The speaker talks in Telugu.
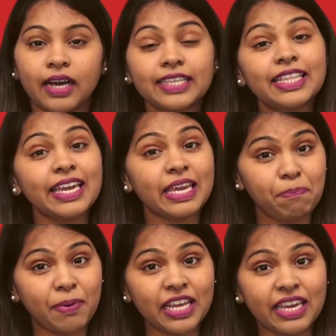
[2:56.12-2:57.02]
అయితే
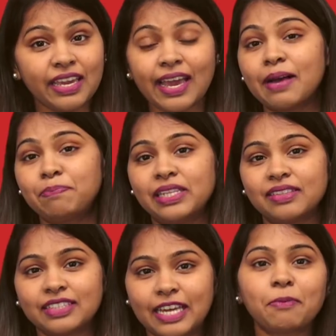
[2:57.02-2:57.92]
ఇప్పటికీ యాపిల్
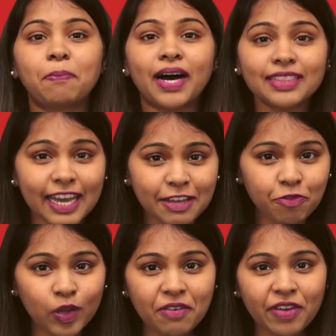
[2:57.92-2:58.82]
తన పాత
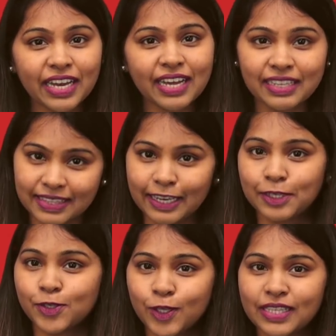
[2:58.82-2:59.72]
ఐఫోన్ల వేగాన్ని
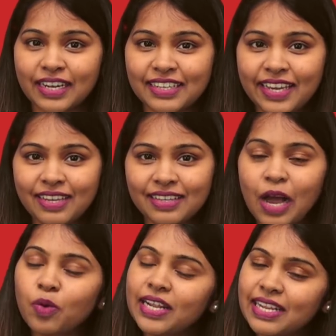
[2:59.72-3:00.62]
తగ్గిస్తోందా అంటే
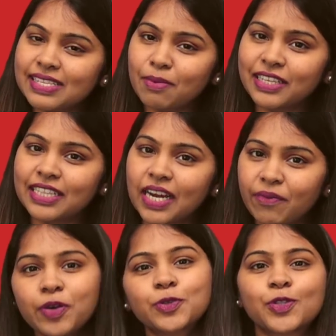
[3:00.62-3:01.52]
అవుననే
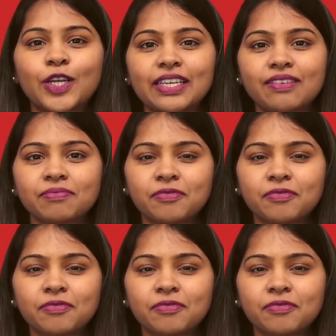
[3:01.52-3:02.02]
సమాధానమే వస్తోంది